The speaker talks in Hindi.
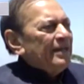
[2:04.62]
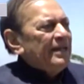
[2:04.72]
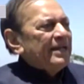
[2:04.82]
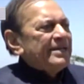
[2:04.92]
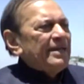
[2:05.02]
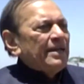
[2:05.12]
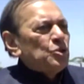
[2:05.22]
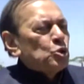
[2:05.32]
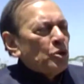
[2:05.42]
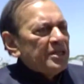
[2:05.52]
लेकिन
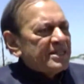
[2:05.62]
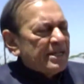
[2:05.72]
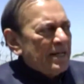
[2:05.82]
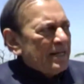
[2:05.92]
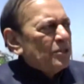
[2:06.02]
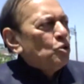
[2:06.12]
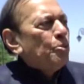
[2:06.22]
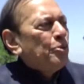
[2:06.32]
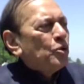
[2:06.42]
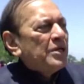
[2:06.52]
जो इस कला का
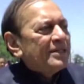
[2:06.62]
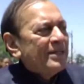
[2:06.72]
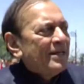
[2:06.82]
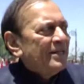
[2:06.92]
दुरुपयोग करते हैं